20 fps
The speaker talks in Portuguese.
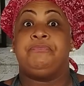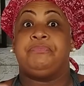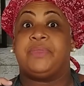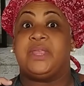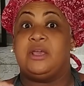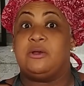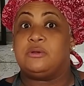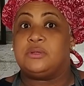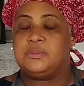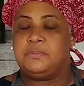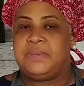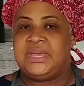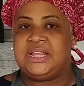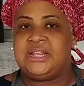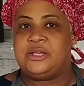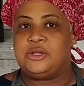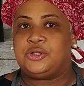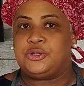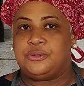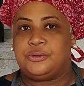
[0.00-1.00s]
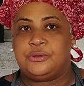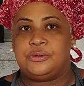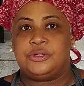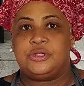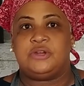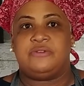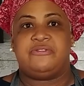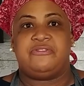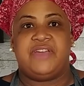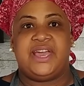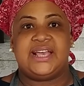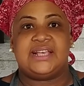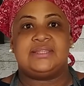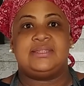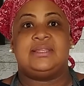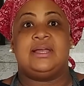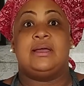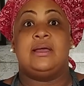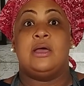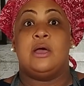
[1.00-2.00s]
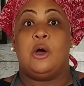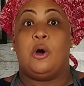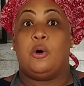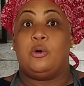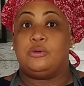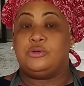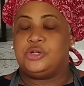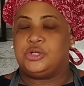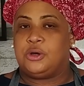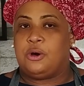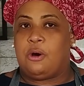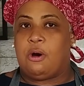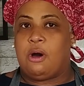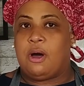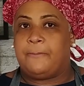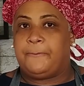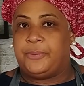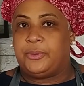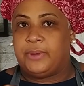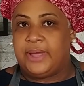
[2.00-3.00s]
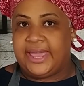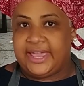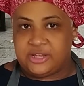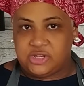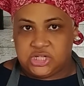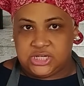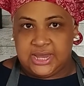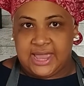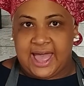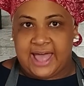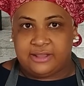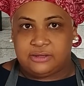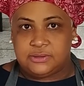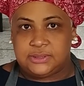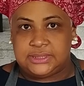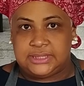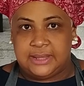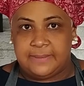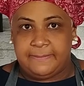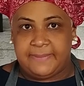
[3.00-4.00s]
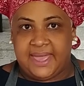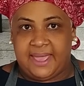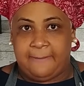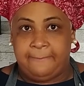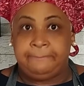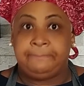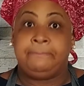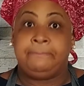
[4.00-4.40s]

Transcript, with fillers: e os mini churros de festa ou de copo recheados também.